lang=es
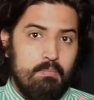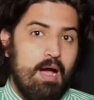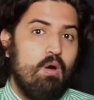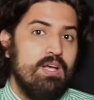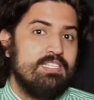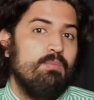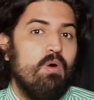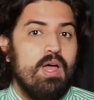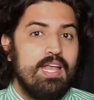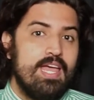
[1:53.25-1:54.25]
Bajo esta
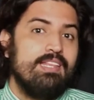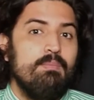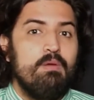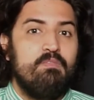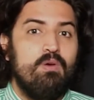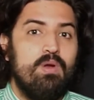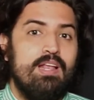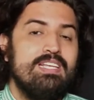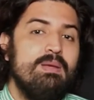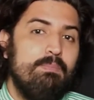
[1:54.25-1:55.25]
modalidad también figuran
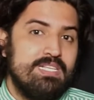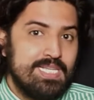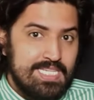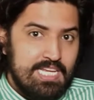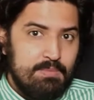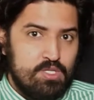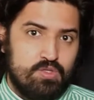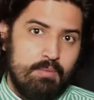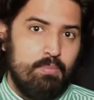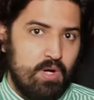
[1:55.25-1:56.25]
las empresas de servicios
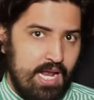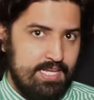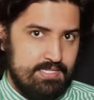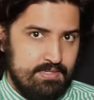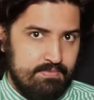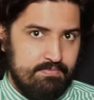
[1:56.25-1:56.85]
temporales.